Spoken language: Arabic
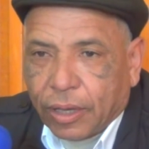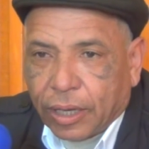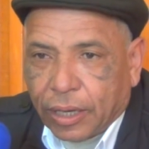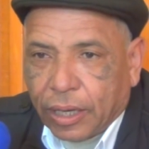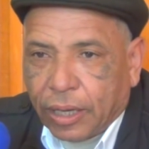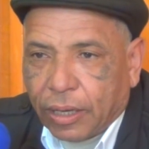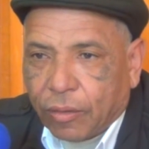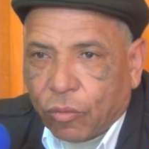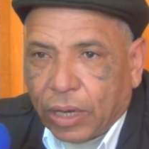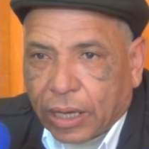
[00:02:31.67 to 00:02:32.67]

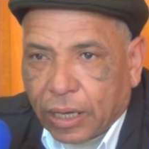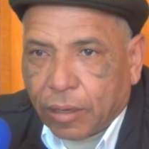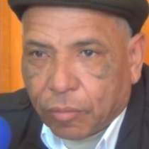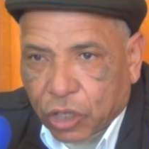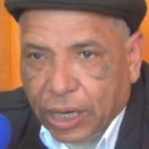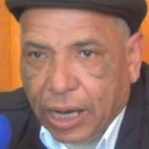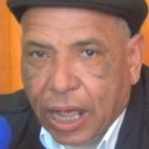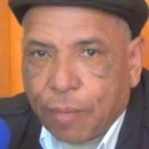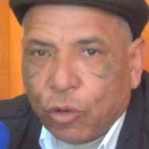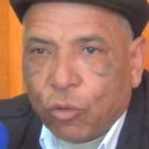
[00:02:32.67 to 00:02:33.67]
يعني ولكن بشكل
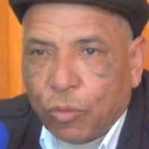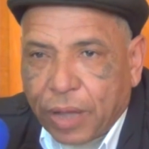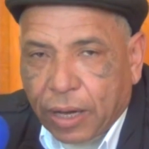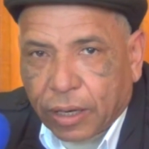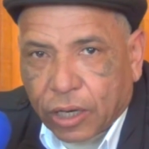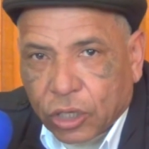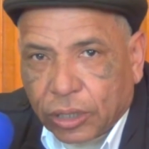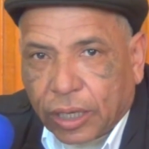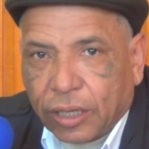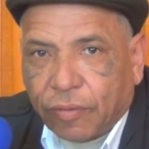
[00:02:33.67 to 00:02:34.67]
عام نقول بان
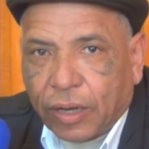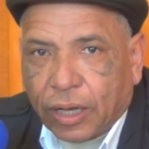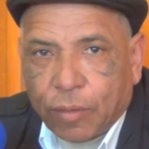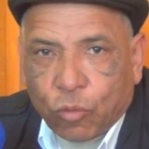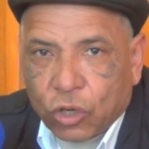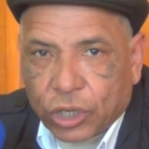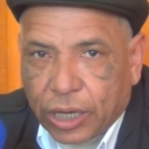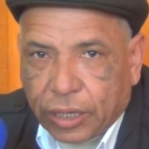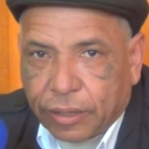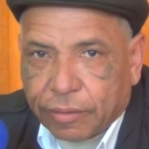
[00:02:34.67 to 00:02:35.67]
النشاط الرياضي في الاقليم هو
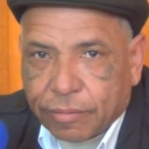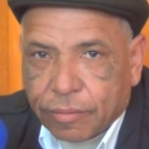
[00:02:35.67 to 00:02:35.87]
جيد